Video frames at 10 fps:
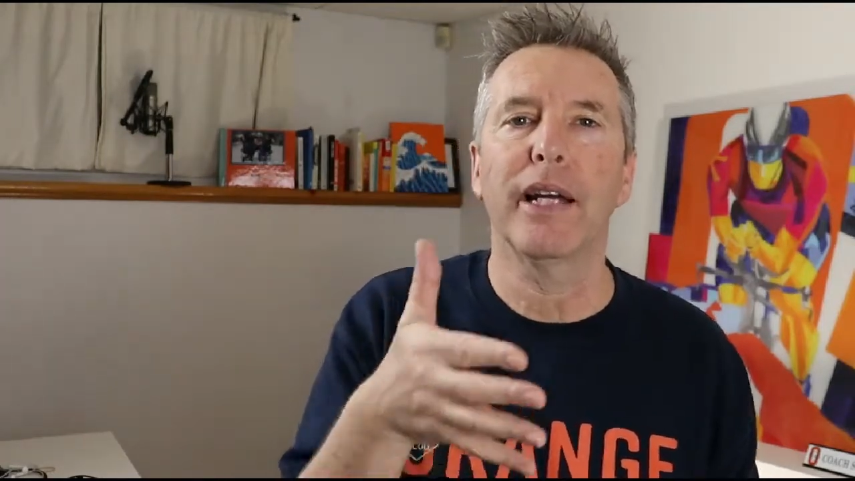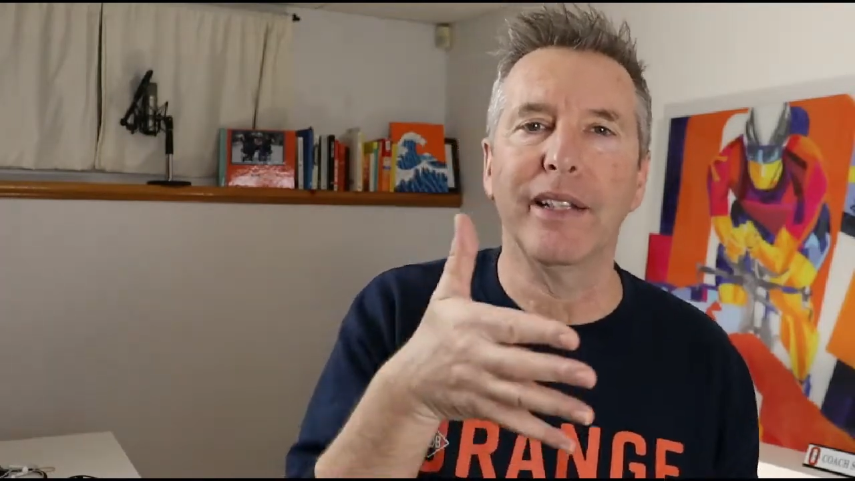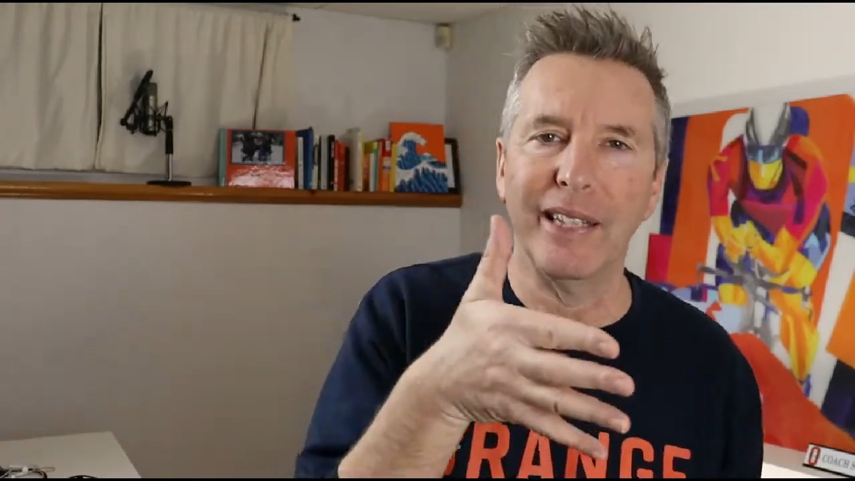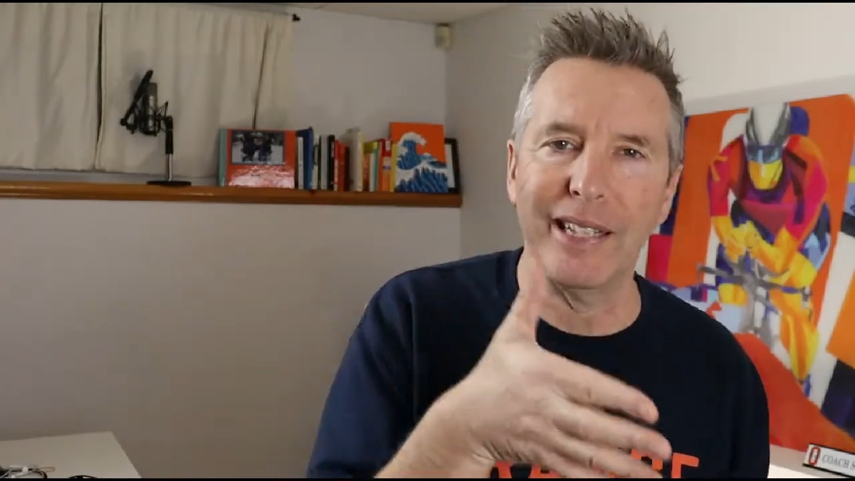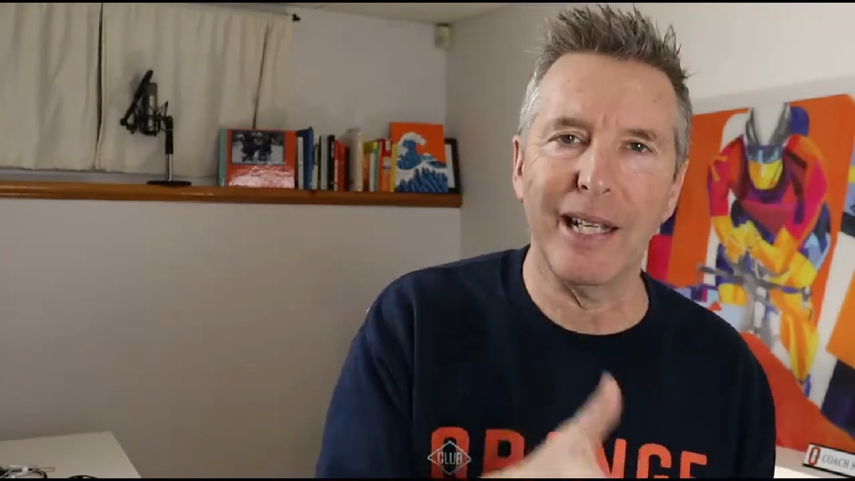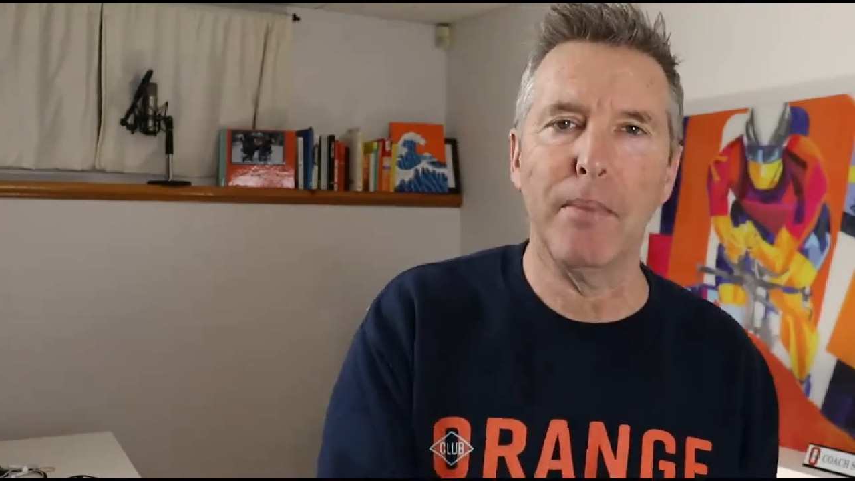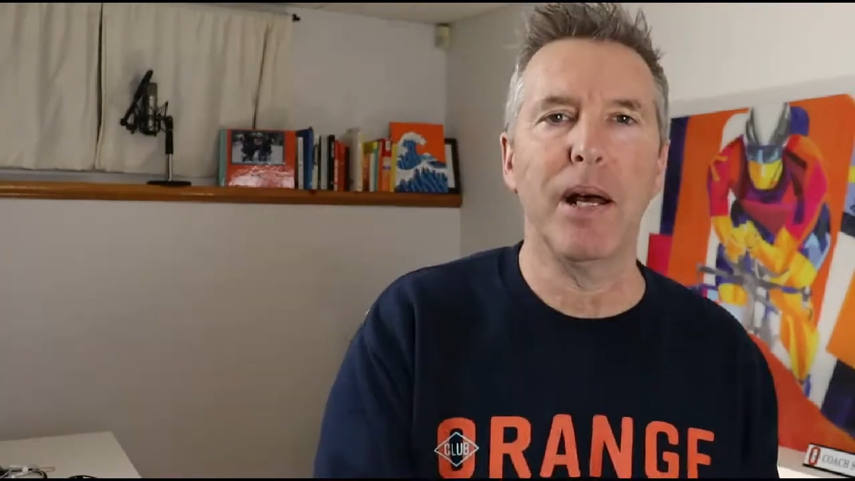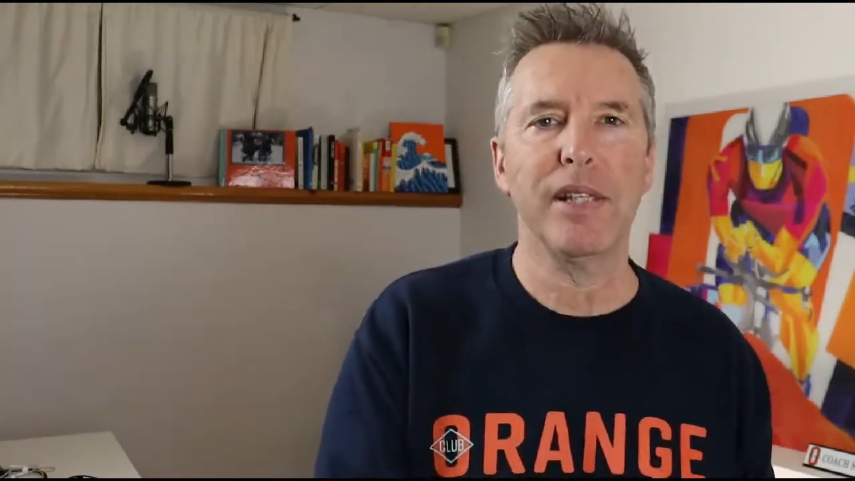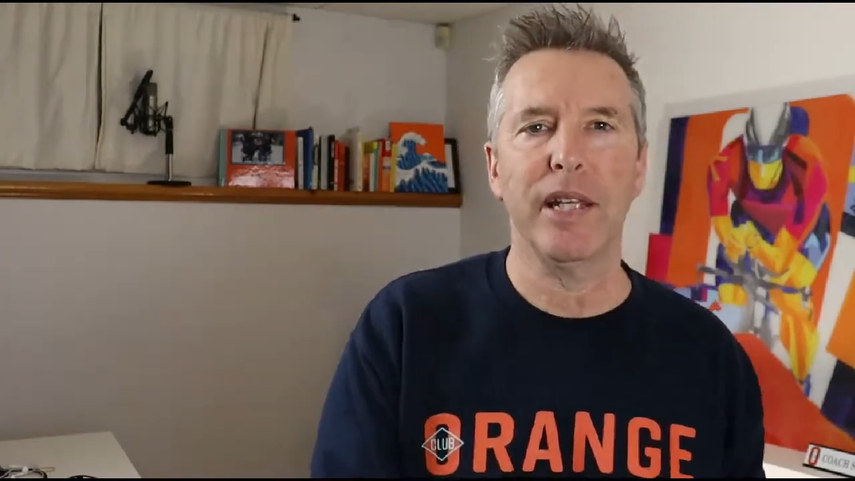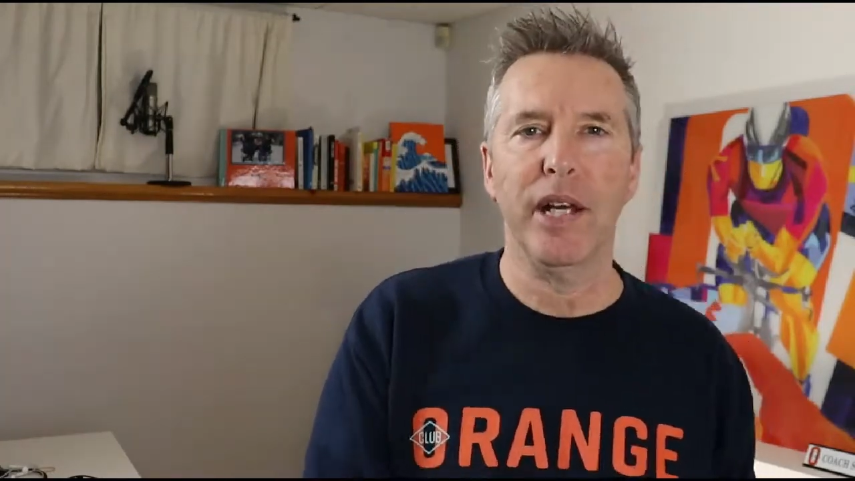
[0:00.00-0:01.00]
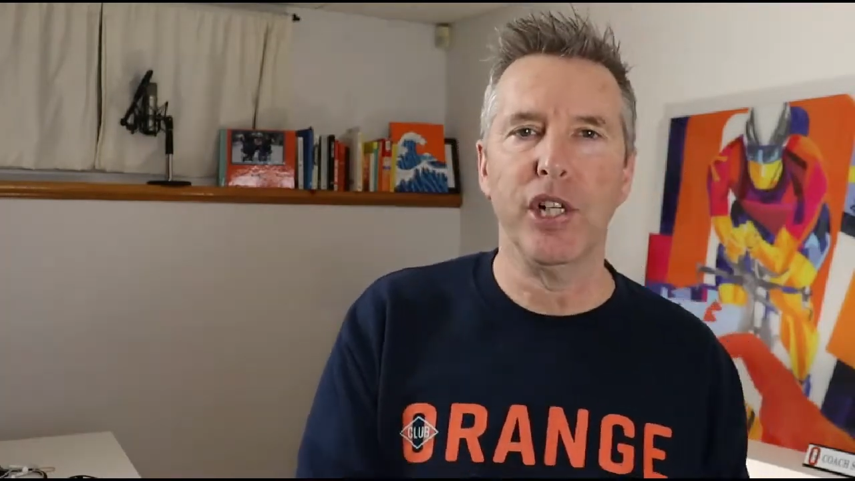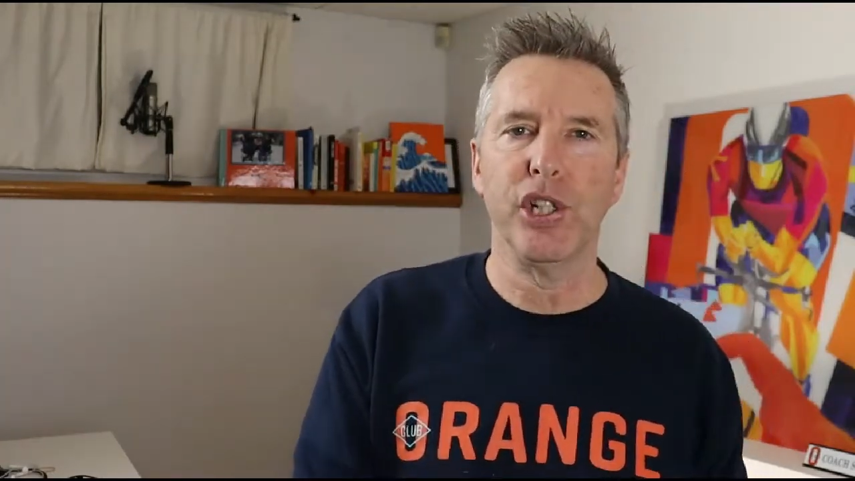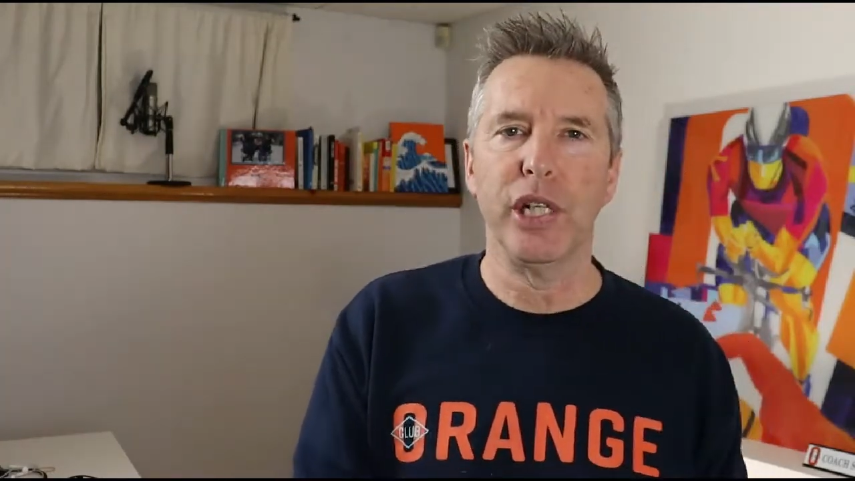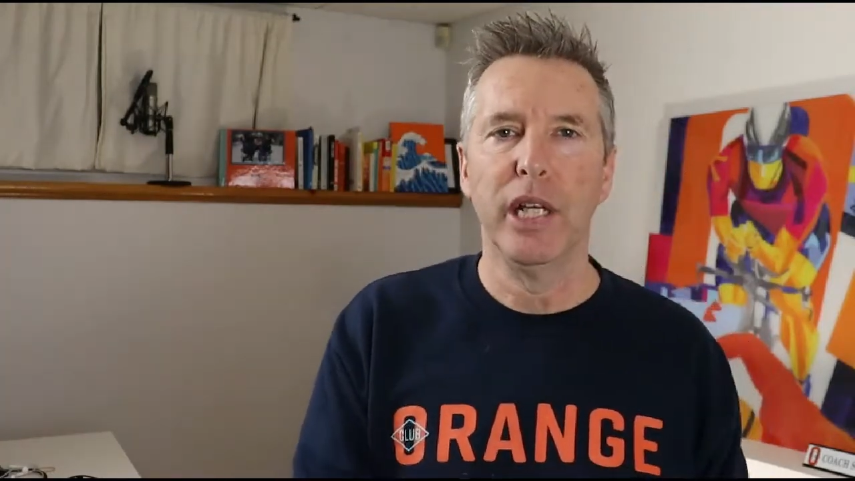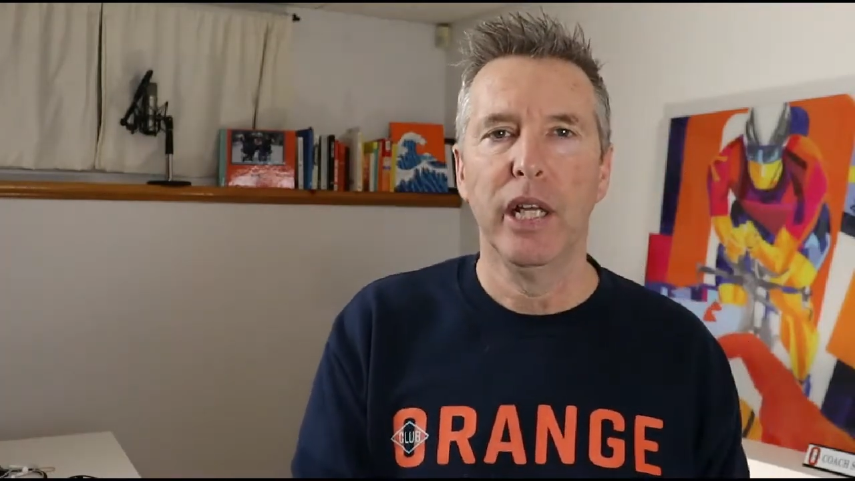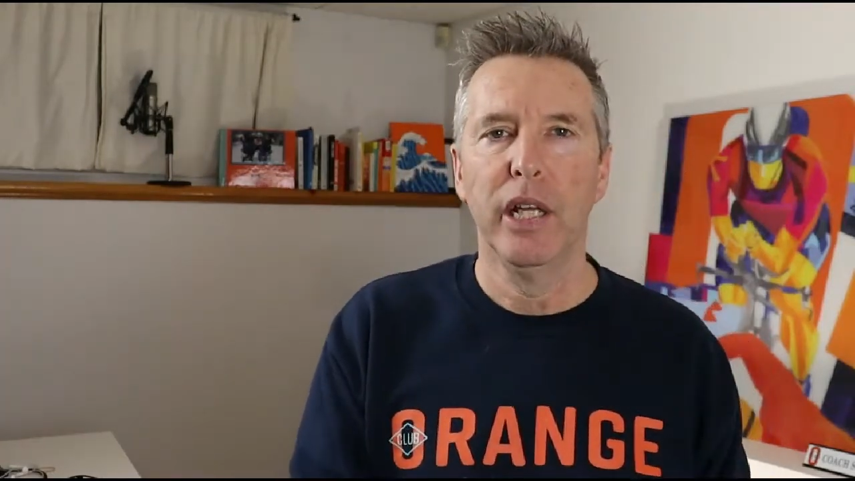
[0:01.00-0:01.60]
quand ils commencent à nager.